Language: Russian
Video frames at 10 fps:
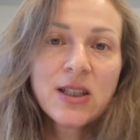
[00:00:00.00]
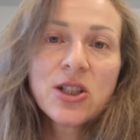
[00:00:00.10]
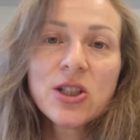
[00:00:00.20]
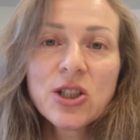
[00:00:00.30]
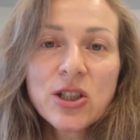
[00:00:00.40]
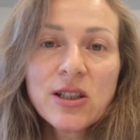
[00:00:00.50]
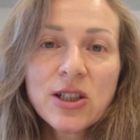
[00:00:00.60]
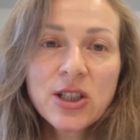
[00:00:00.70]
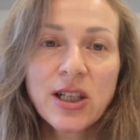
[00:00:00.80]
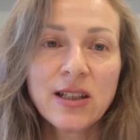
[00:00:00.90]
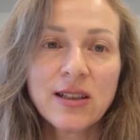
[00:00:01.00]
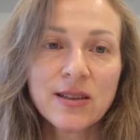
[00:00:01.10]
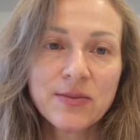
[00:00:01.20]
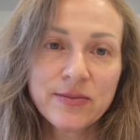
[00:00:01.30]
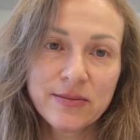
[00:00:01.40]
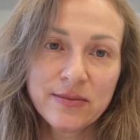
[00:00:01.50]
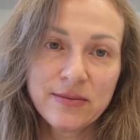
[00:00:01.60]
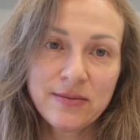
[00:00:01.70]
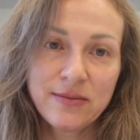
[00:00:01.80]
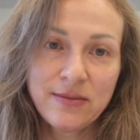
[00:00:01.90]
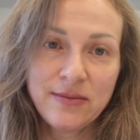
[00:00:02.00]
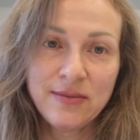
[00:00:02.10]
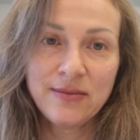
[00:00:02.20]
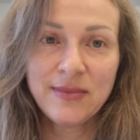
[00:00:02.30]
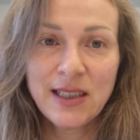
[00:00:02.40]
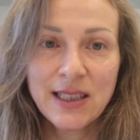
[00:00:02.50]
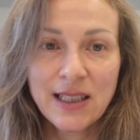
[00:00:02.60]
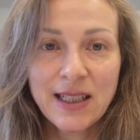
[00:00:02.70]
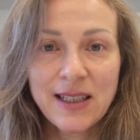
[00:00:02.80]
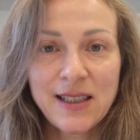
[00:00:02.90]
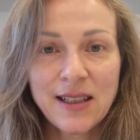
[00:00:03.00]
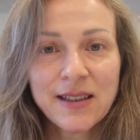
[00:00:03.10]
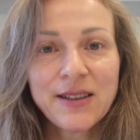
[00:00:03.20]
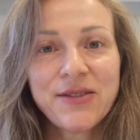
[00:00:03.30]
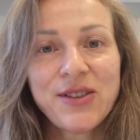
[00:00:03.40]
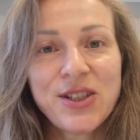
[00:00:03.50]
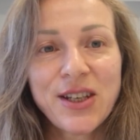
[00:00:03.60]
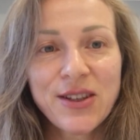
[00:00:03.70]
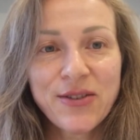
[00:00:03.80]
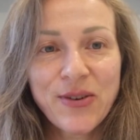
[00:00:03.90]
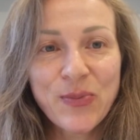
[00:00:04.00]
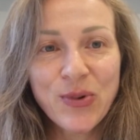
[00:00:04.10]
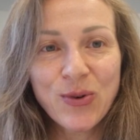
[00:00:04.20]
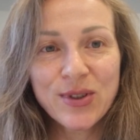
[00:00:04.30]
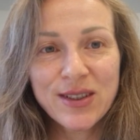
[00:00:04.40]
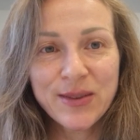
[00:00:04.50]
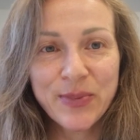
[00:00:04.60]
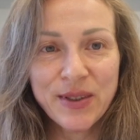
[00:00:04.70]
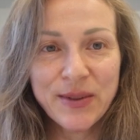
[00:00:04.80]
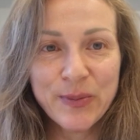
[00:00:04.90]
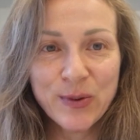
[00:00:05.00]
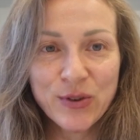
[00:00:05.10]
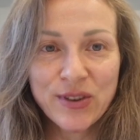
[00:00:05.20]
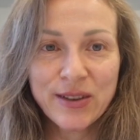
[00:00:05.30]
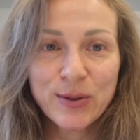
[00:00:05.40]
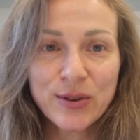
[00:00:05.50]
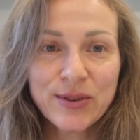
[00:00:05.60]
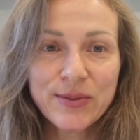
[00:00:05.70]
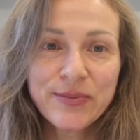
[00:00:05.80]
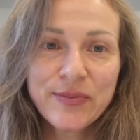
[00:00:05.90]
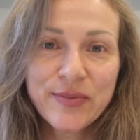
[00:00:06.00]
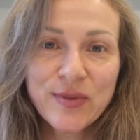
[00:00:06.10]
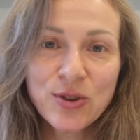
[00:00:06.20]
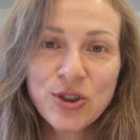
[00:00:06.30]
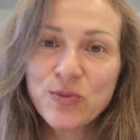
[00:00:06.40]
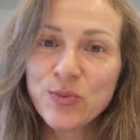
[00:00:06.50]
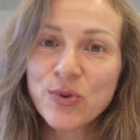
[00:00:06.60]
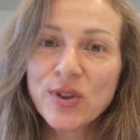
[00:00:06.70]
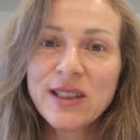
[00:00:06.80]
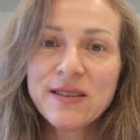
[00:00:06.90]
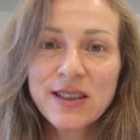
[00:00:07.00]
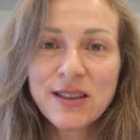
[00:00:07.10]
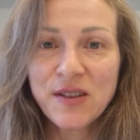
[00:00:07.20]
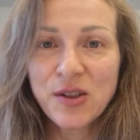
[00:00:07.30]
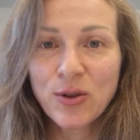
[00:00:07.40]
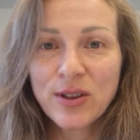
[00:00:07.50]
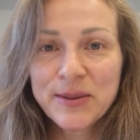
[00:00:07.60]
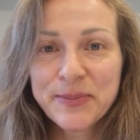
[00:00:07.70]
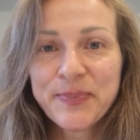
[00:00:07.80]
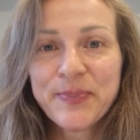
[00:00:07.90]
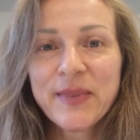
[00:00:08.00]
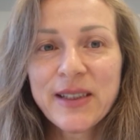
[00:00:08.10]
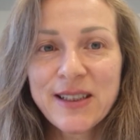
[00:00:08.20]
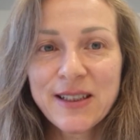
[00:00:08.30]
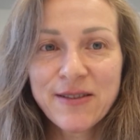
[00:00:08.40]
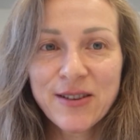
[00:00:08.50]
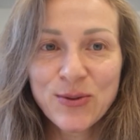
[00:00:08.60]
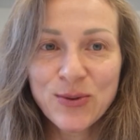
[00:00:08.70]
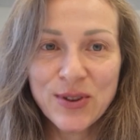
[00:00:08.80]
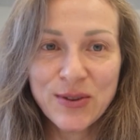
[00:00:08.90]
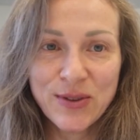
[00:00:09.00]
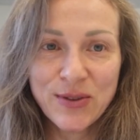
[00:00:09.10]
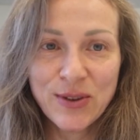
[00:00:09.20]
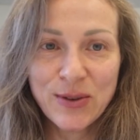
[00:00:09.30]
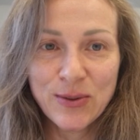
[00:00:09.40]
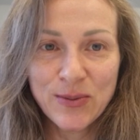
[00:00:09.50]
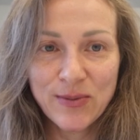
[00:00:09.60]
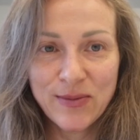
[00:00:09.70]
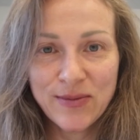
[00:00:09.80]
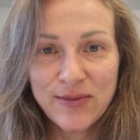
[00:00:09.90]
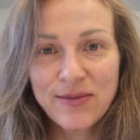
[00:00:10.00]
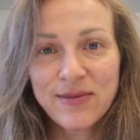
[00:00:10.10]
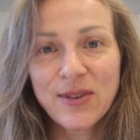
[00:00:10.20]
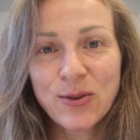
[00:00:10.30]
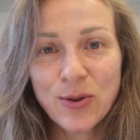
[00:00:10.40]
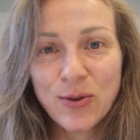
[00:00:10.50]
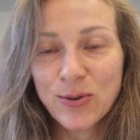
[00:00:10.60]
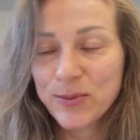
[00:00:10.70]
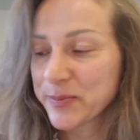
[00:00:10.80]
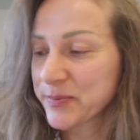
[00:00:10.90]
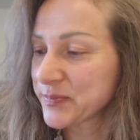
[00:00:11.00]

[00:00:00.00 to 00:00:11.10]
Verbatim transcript: Шиншила Шельдон не захотел отвечать на вопросы, потому что он очень пугливый зверек, хотел вернуться в свою норку.